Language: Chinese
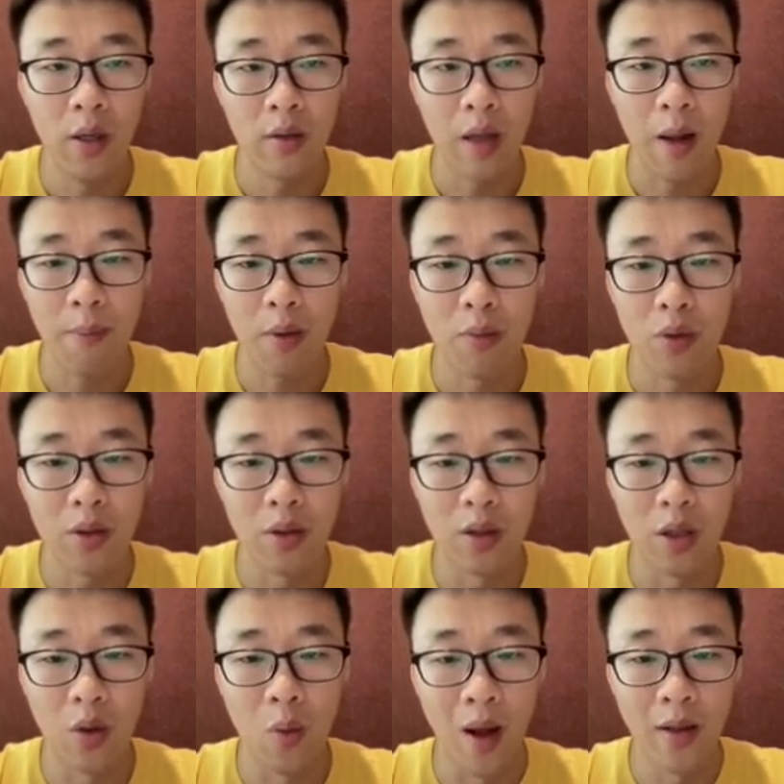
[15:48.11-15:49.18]
它并不是一
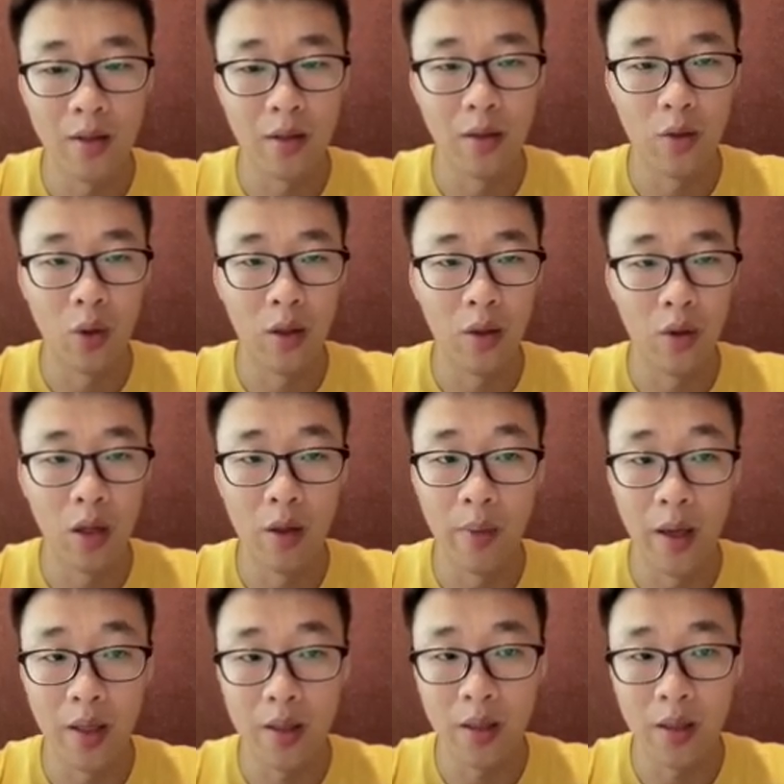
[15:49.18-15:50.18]
个完整的端到端的编译